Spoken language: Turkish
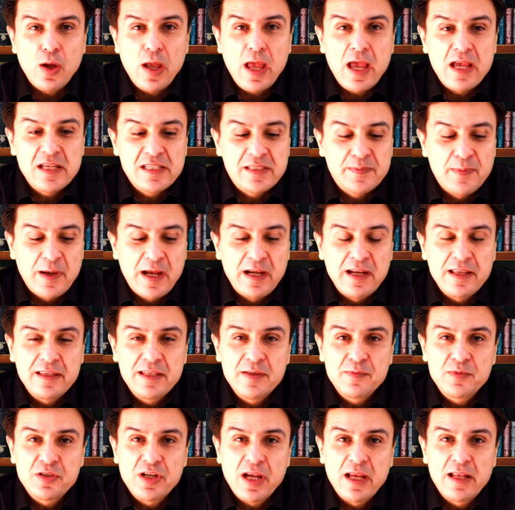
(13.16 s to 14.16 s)

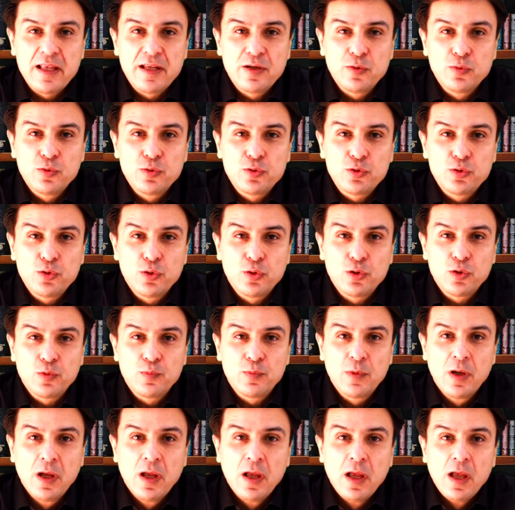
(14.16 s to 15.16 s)
Ezberlediğim şeyleri
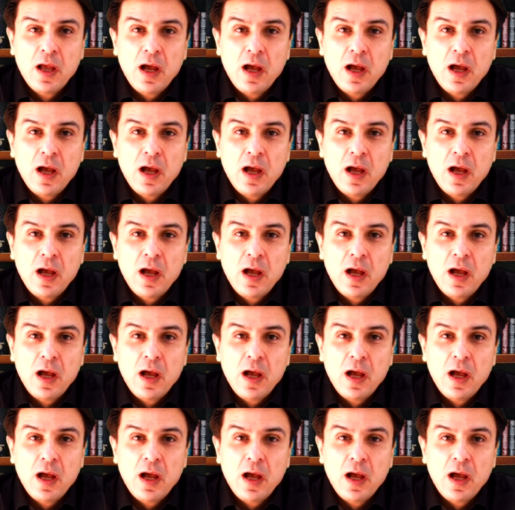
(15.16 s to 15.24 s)
unutuyorum.